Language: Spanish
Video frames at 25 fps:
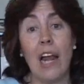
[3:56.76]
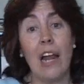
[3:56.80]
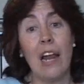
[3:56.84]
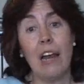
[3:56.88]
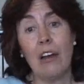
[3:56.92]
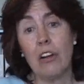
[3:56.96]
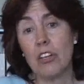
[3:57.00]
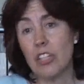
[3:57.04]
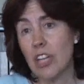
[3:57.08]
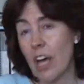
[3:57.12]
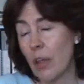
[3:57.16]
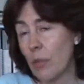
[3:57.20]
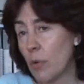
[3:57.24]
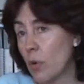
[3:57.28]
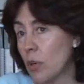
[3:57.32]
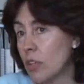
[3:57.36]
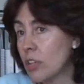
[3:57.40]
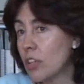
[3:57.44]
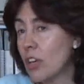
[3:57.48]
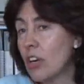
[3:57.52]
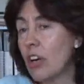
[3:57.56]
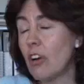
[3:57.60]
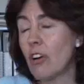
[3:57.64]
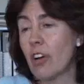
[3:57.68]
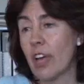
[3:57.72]
Los
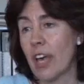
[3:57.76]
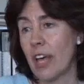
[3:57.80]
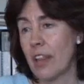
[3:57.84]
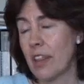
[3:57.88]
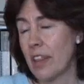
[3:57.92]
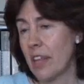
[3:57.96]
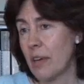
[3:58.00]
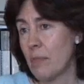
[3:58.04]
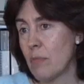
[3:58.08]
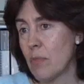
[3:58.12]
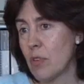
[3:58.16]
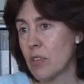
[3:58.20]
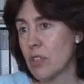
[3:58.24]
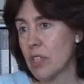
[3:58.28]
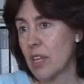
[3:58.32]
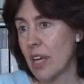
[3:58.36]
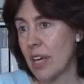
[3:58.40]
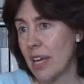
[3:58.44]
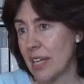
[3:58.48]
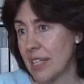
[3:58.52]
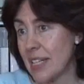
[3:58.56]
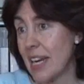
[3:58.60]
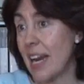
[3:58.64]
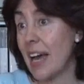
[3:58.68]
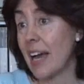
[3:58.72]
adultos lo que hacemos
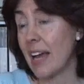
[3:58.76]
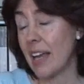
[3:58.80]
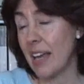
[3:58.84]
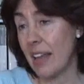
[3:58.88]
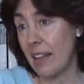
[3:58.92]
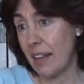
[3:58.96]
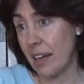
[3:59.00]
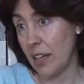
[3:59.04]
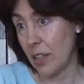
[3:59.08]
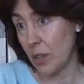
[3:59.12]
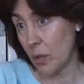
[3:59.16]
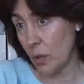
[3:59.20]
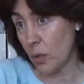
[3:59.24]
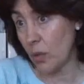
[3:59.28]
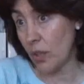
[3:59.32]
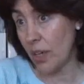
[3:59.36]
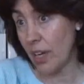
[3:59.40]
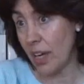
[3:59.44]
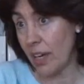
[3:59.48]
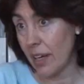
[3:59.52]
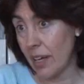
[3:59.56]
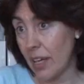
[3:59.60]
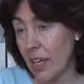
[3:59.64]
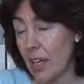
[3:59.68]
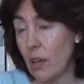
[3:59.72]
es la guía de
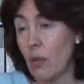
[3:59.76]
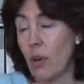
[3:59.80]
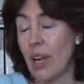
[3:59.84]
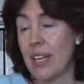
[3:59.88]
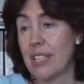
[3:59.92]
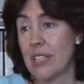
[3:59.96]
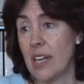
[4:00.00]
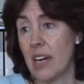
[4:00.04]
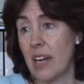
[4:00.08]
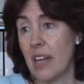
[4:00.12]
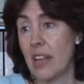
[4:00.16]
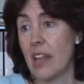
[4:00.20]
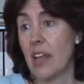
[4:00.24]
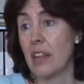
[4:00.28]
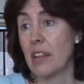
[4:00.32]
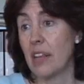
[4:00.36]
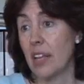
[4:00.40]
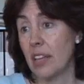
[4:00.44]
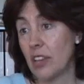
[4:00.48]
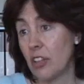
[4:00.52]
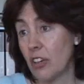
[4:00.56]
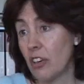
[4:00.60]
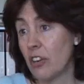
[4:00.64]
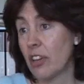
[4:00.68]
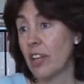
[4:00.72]
lectura y una serie de
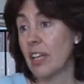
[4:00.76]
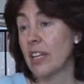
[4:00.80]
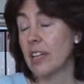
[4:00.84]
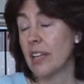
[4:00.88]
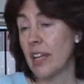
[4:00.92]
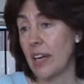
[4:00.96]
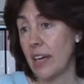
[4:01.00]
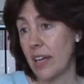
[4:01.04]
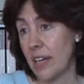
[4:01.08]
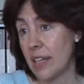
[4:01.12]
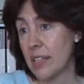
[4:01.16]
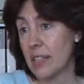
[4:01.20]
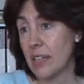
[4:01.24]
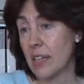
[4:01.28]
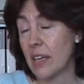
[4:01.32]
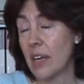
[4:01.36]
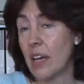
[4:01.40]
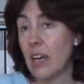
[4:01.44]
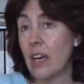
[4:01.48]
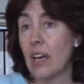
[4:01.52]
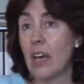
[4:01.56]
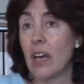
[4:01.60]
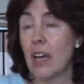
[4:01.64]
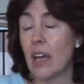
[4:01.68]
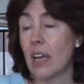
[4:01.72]
centros de interés
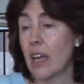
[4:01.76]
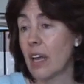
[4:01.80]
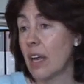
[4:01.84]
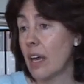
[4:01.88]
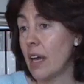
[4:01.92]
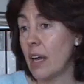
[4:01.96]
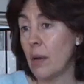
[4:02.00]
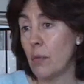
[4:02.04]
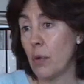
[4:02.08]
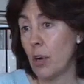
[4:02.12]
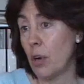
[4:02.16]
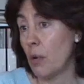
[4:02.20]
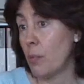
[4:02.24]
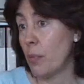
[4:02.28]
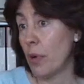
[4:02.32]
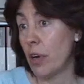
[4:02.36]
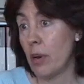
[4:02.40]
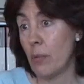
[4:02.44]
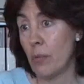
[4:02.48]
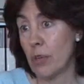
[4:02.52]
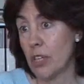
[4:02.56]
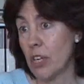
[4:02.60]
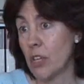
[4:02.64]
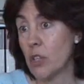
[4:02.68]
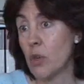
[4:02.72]
que bueno,
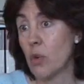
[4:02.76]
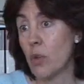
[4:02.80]
ponemos a